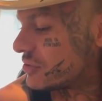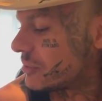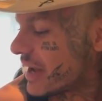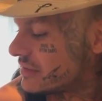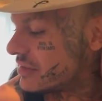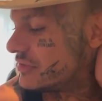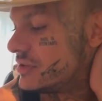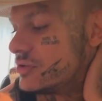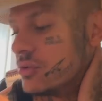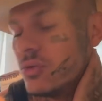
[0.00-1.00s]
um baita
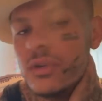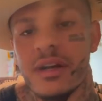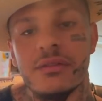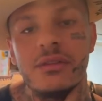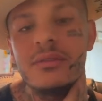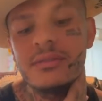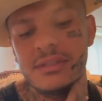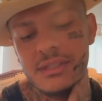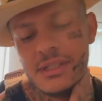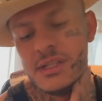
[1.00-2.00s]
vídeo com coração
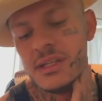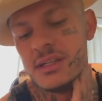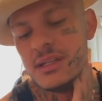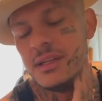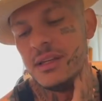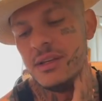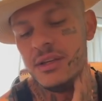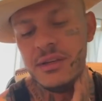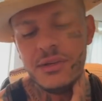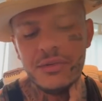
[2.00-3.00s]
e,
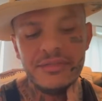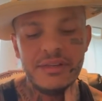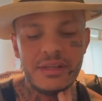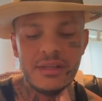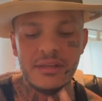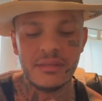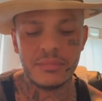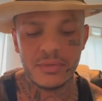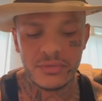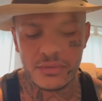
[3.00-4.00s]
e, e ouvir que,
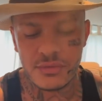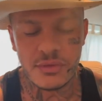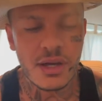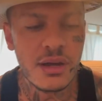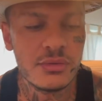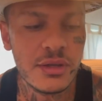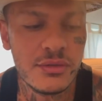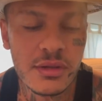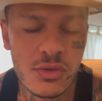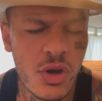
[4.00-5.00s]
pô, seu, seu canal tá
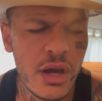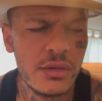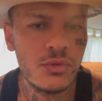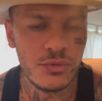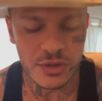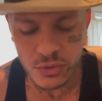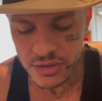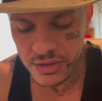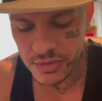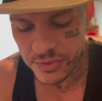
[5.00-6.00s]
isso aqui, dói, eu fico
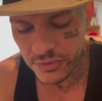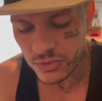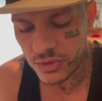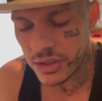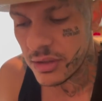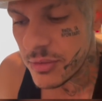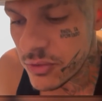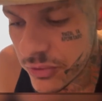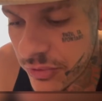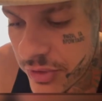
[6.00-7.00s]
triste. Por isso que eu tô aqui me
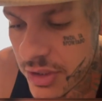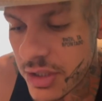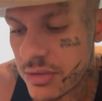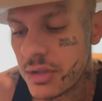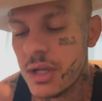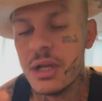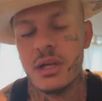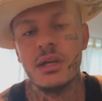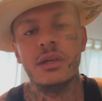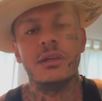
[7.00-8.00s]
justificando
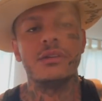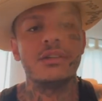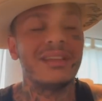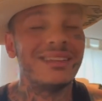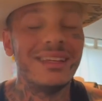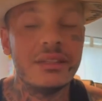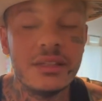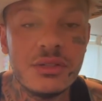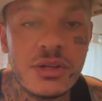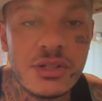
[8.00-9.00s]
e a gente tá
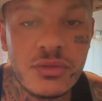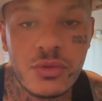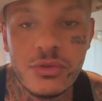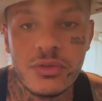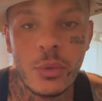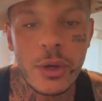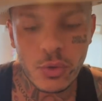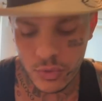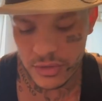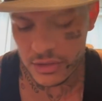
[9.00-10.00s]
tentando achar a solução.
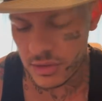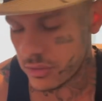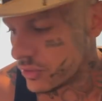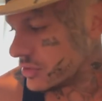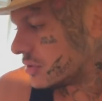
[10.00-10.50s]
Eu tô tentando, tô de